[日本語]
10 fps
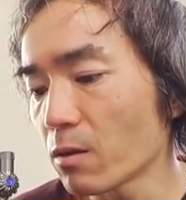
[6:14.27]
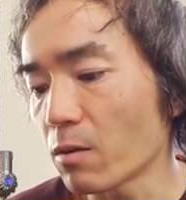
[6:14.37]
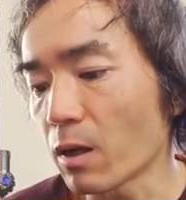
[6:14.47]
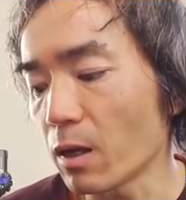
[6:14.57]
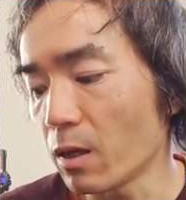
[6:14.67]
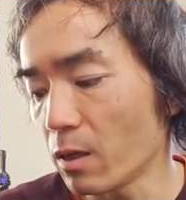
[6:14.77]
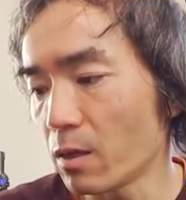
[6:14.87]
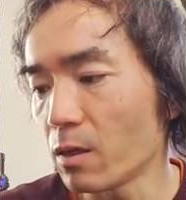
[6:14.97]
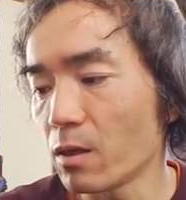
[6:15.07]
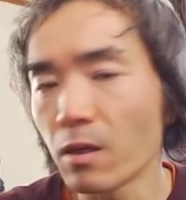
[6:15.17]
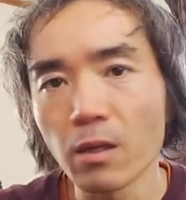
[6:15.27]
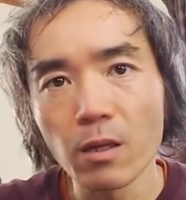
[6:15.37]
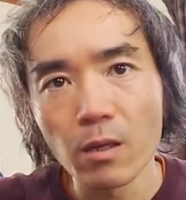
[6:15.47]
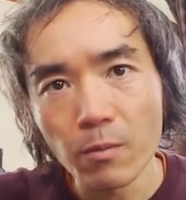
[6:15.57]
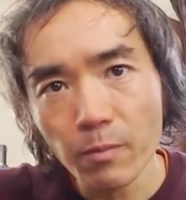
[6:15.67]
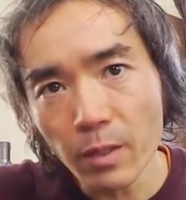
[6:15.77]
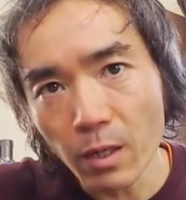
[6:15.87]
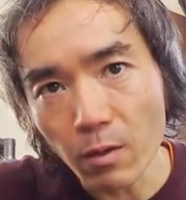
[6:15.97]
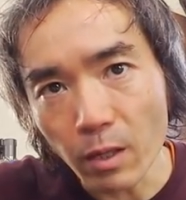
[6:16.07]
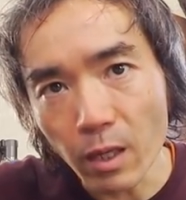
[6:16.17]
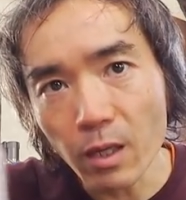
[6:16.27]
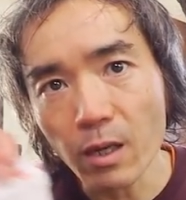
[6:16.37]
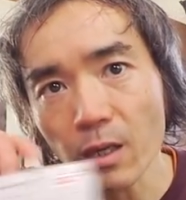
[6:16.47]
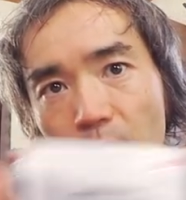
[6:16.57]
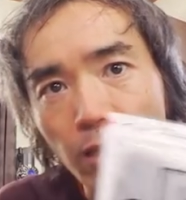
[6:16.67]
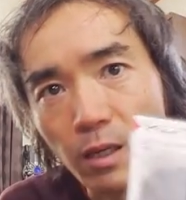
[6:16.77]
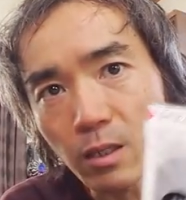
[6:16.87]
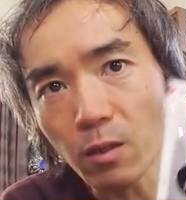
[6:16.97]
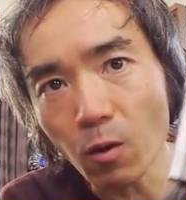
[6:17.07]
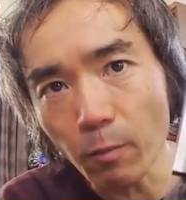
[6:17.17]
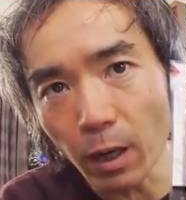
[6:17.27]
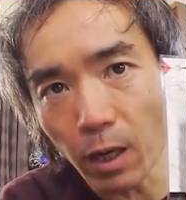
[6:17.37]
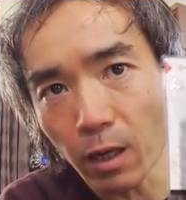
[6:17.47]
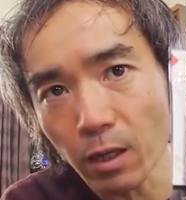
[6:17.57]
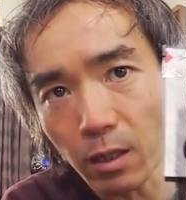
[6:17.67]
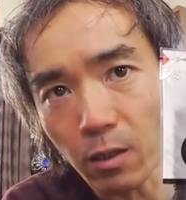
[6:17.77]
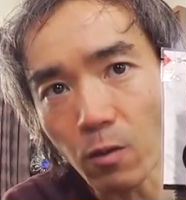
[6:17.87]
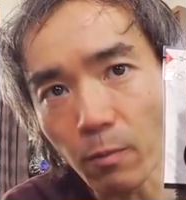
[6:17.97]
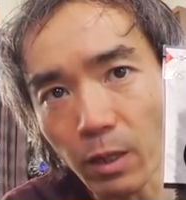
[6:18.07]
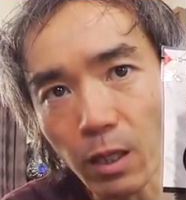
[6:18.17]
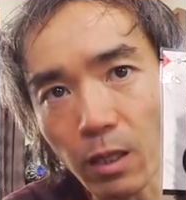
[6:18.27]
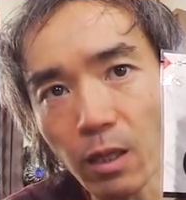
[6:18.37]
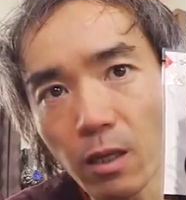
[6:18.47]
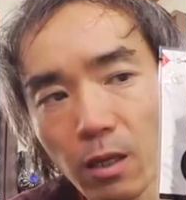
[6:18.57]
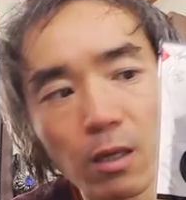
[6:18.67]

これピアゴで買った入りごま入りごまだね、